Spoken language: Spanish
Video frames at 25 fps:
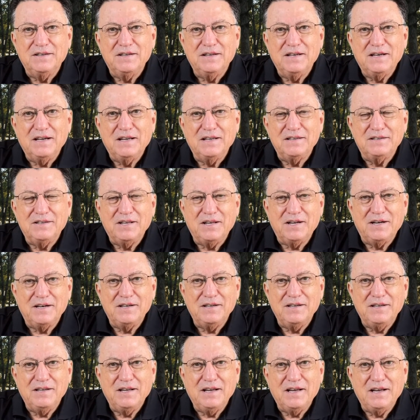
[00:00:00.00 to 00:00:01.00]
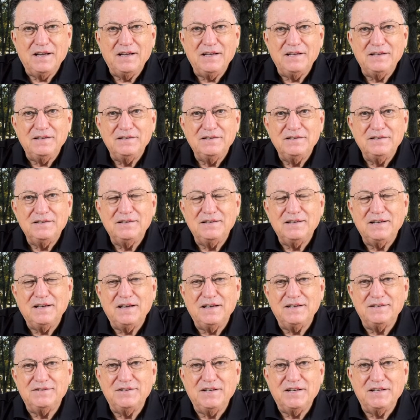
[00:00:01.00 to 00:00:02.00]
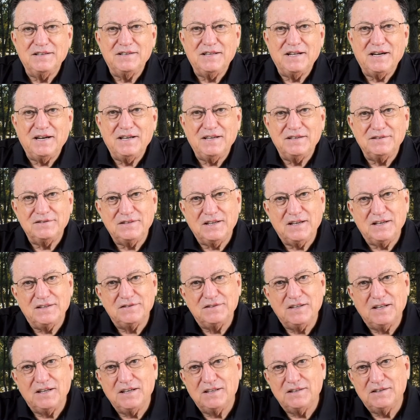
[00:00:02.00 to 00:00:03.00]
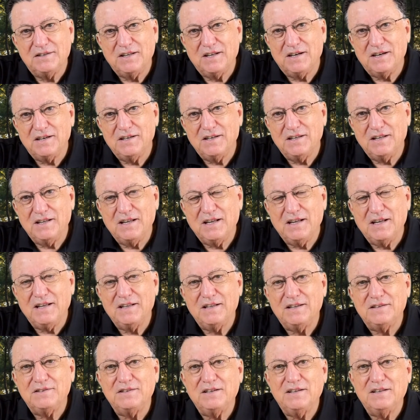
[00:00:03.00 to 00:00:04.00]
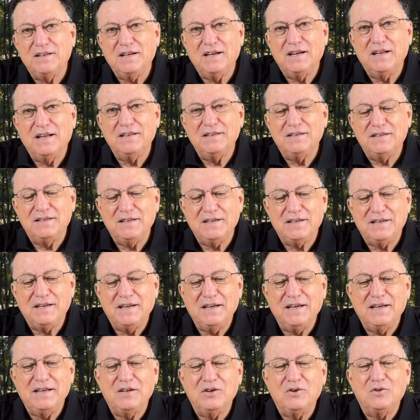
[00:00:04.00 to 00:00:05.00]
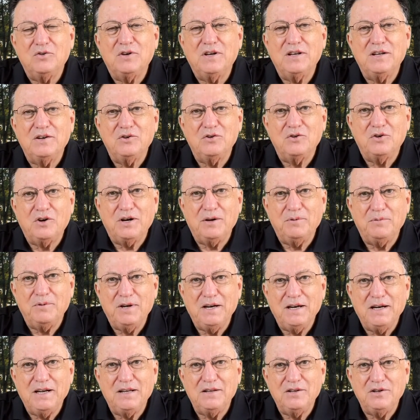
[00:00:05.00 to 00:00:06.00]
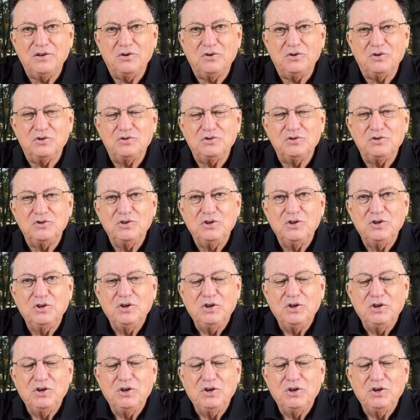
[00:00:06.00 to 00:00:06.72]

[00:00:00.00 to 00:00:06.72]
la eternidad hacia atrás hasta la eternidad hacia adelante, qué es lo que nos revela Dios